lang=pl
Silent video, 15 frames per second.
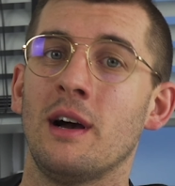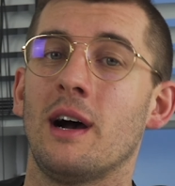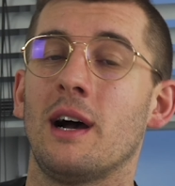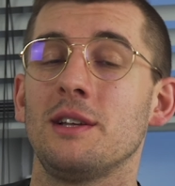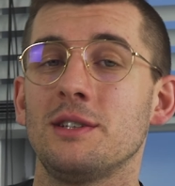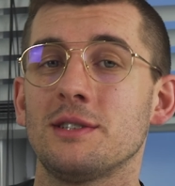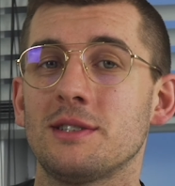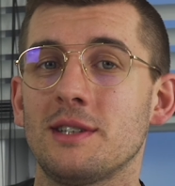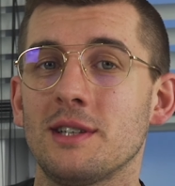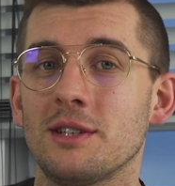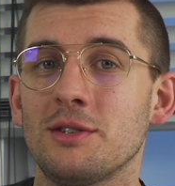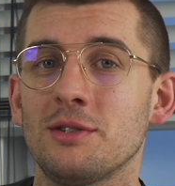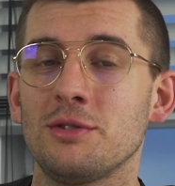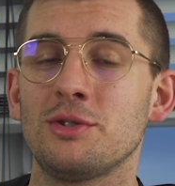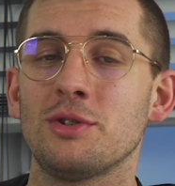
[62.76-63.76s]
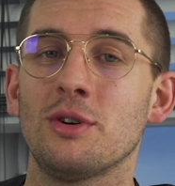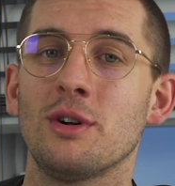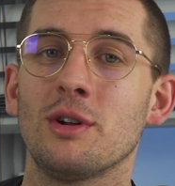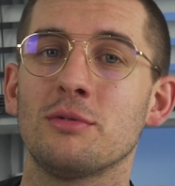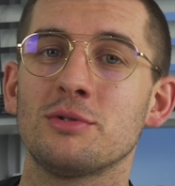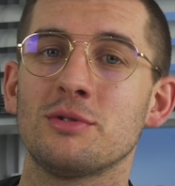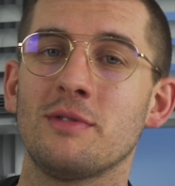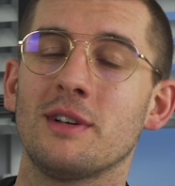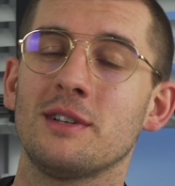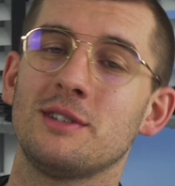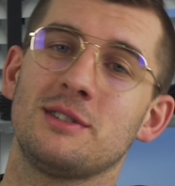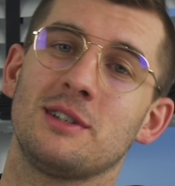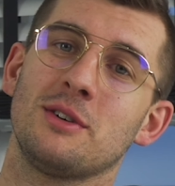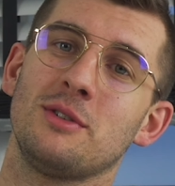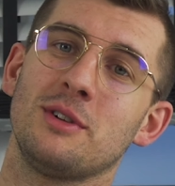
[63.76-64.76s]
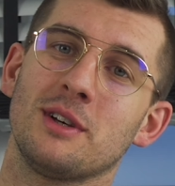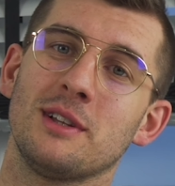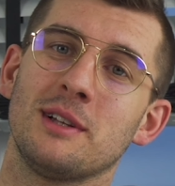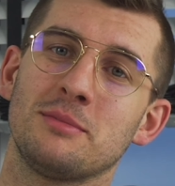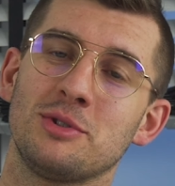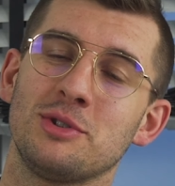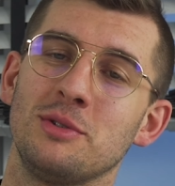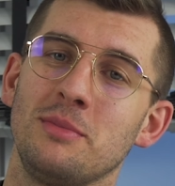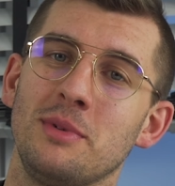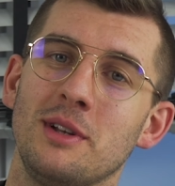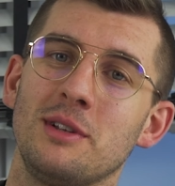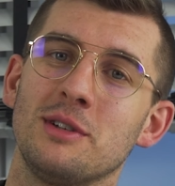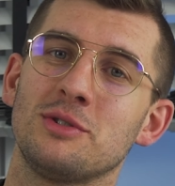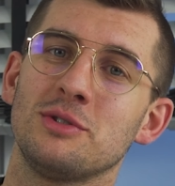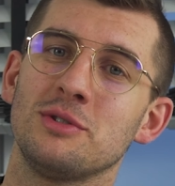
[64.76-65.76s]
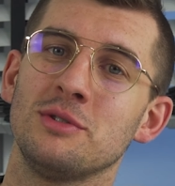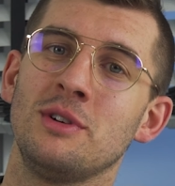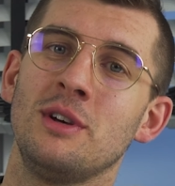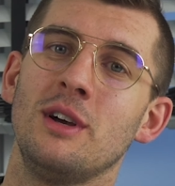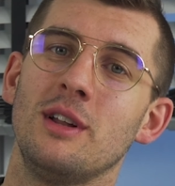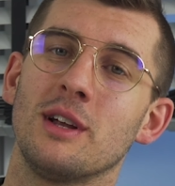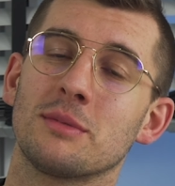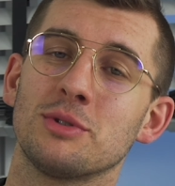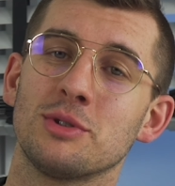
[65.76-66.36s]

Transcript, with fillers: A niestety ciągle używane jest jako lek na przeziębienie czy lek